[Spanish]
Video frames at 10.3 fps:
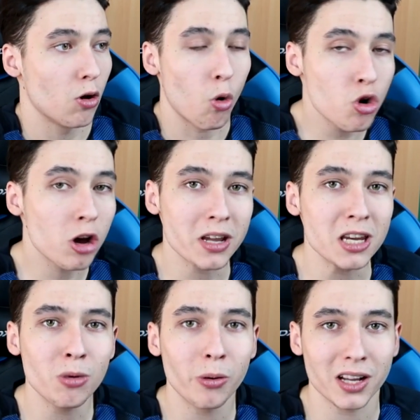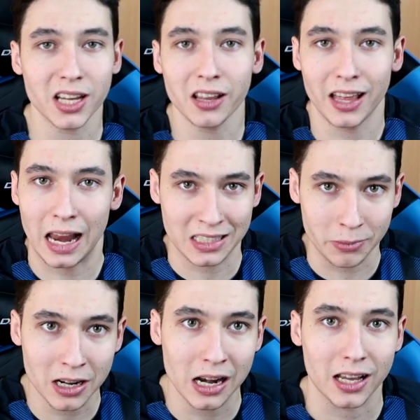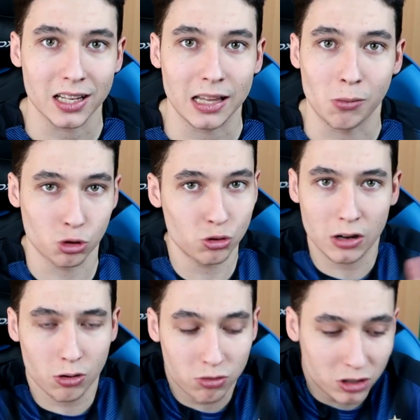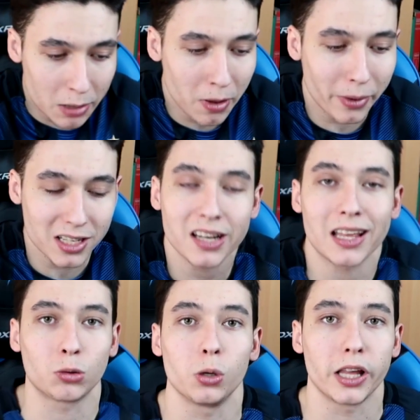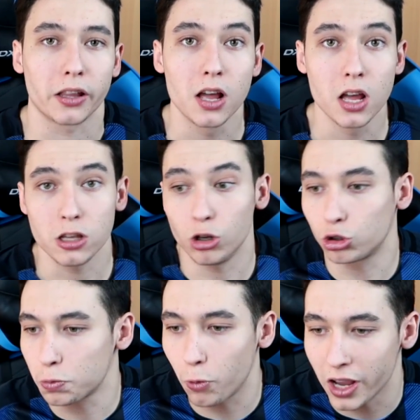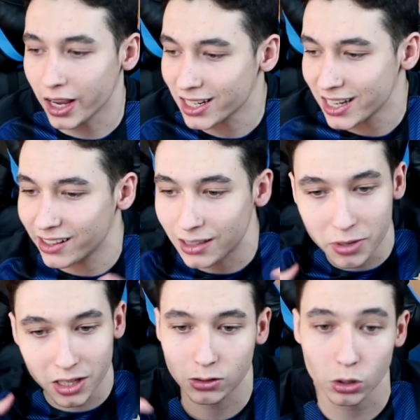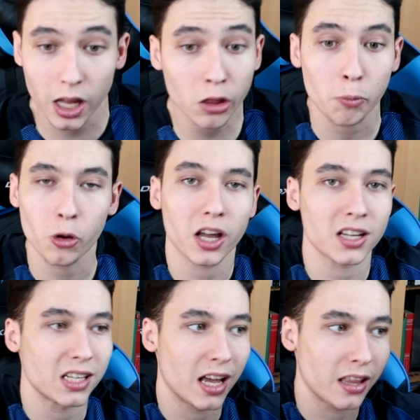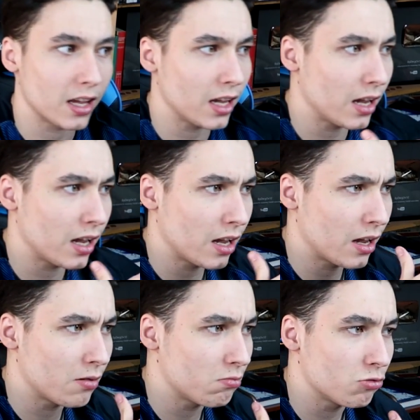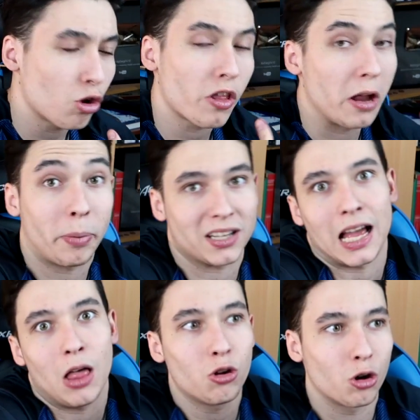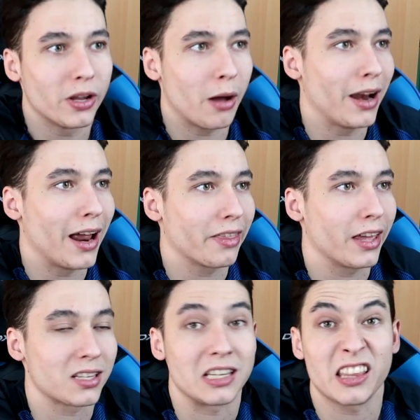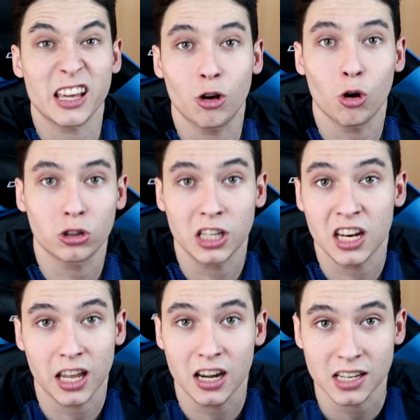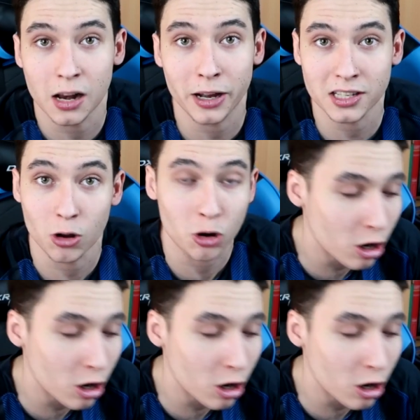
Uno mínimo va a ser de la semana en la que estamos, un, un tema va a ser de actualidad. Y otros pueden que sea de, también historiado puede que sea de... no del pasado, no voy a hablar de si Deco tiene que irse al Barça o